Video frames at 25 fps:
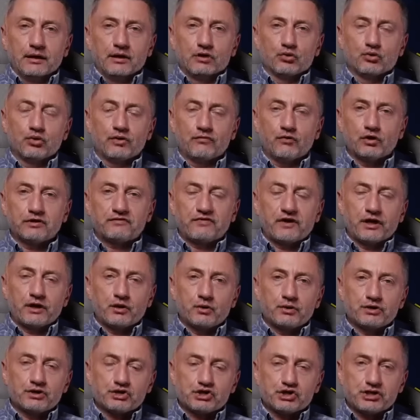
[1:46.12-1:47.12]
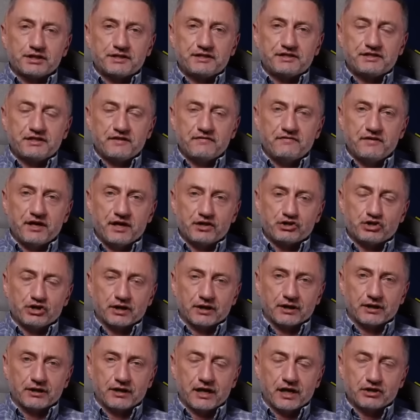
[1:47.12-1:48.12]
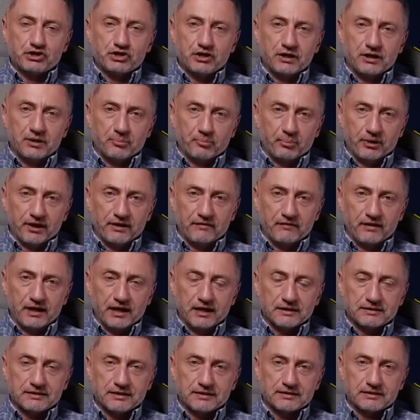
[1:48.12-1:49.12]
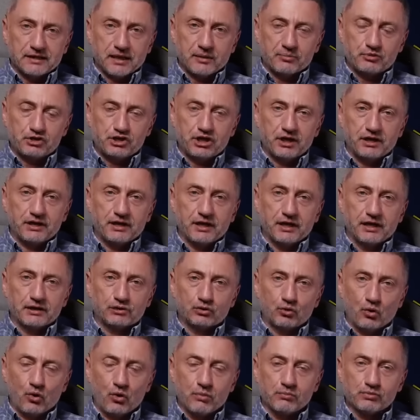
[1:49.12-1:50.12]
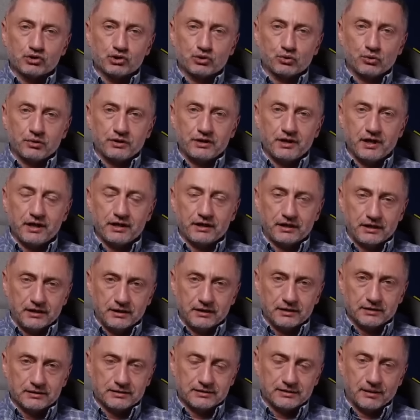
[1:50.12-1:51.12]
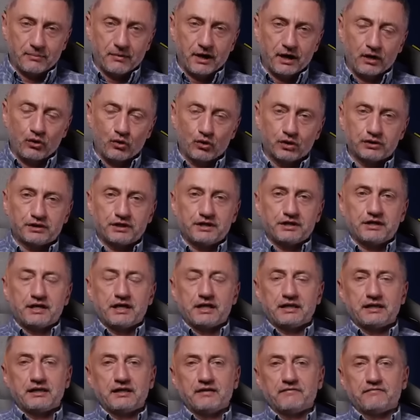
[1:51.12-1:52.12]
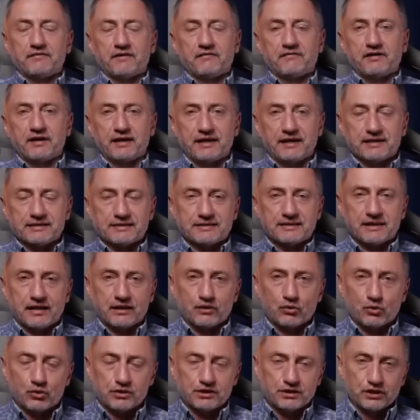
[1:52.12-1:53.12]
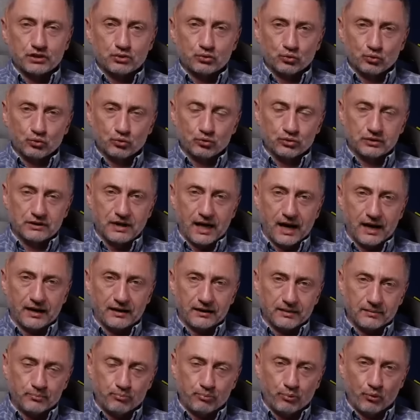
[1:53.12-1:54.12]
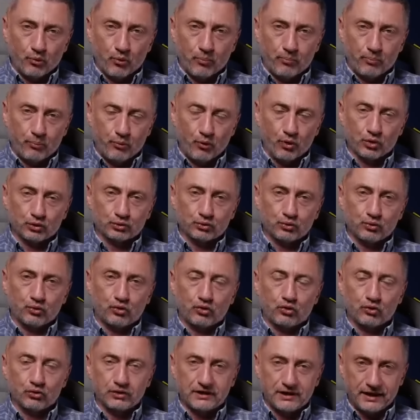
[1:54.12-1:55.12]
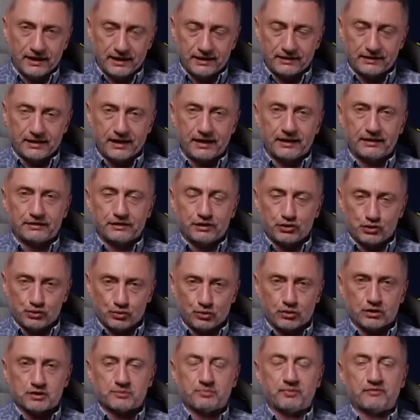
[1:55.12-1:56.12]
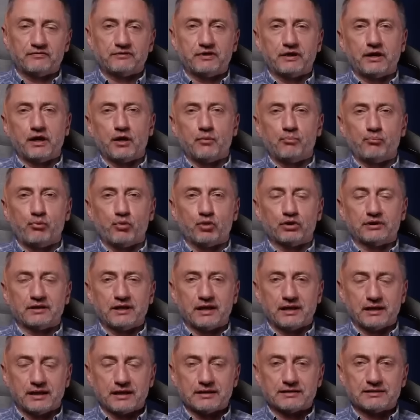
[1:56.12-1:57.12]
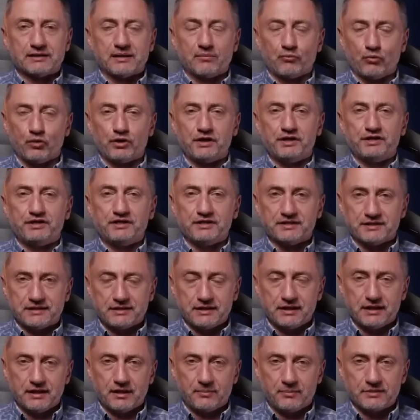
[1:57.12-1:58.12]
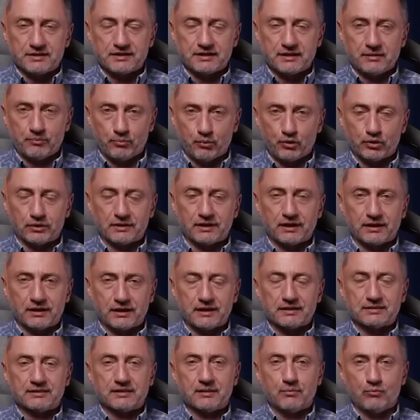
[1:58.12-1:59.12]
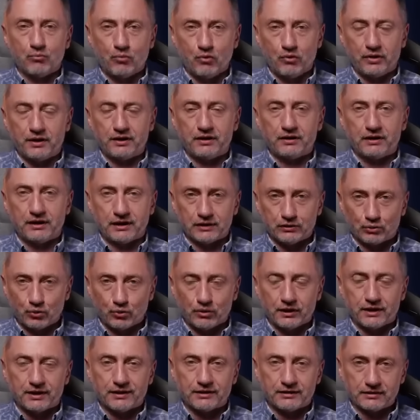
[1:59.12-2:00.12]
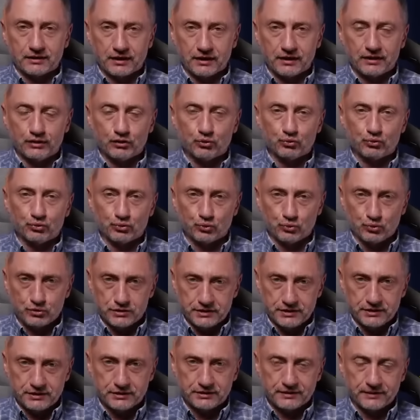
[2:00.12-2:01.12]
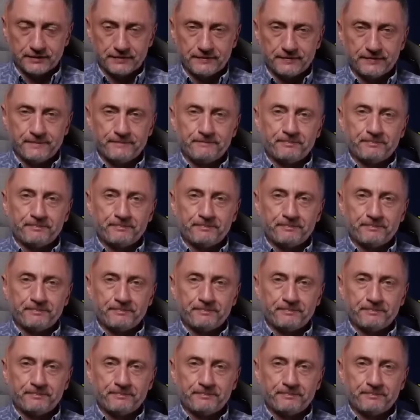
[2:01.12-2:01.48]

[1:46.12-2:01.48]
Ну и вот в районе 6 вечера начали появляться сообщения о том, что некие самолеты, некие ВВС наносят удары по порту Ходейда. Это, еще раз повторяю, порт на Красном море, единственный йеменский порт на Красном море, который контролируют хуситы.